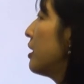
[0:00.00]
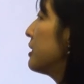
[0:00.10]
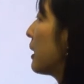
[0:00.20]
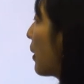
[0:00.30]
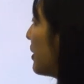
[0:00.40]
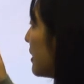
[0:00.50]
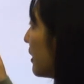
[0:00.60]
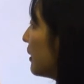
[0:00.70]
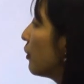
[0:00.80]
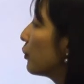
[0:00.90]
자,
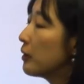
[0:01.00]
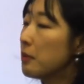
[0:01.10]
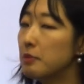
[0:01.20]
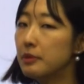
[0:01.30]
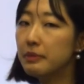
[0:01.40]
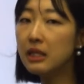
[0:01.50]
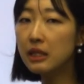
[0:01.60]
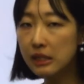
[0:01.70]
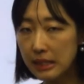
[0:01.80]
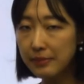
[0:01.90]
굉장히 어떻게 보면
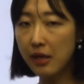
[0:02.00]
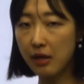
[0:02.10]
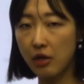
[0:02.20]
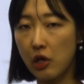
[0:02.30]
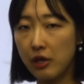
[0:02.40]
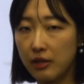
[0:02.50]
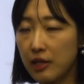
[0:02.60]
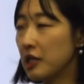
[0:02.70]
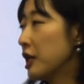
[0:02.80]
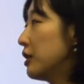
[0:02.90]
미리 치밀하게
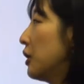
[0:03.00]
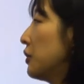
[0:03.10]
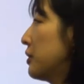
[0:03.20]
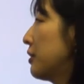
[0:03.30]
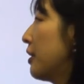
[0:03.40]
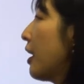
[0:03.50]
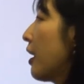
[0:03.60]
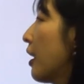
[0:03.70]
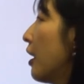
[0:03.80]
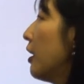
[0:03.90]
계획했다는 게
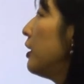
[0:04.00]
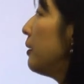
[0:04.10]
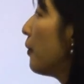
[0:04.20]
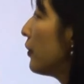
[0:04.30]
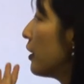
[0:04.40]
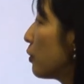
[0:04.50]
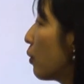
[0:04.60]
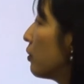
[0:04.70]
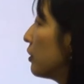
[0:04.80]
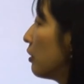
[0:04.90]
느껴지는데 이번에 이제
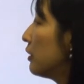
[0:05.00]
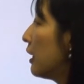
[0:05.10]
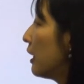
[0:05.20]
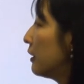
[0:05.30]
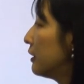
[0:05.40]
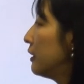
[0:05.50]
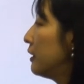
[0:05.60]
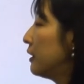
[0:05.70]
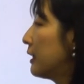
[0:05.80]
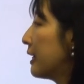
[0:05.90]
공격을 한
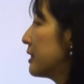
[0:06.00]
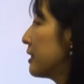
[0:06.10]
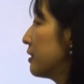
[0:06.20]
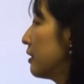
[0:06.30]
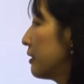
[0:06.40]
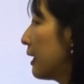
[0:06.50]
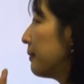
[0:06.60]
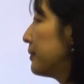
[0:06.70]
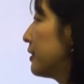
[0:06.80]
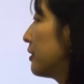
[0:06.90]
이 단체 어,
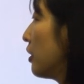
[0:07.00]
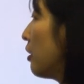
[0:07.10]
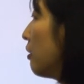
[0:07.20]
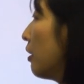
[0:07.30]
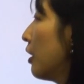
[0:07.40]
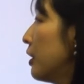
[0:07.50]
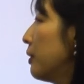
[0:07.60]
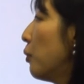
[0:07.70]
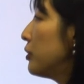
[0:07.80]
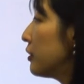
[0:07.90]
사람들은요. 이
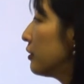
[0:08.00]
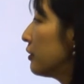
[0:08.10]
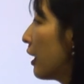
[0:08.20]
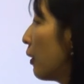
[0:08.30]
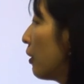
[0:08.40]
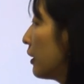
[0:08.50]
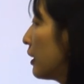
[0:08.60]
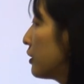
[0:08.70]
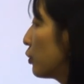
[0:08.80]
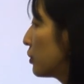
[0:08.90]
모스크 사원에
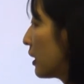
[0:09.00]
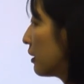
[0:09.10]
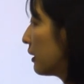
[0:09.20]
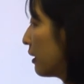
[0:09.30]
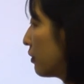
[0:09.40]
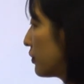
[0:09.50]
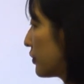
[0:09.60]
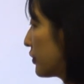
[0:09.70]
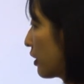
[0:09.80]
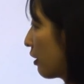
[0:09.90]
이제 도착을 한
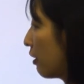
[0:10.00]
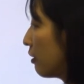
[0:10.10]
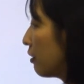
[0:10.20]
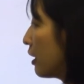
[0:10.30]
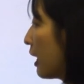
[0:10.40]
것이죠.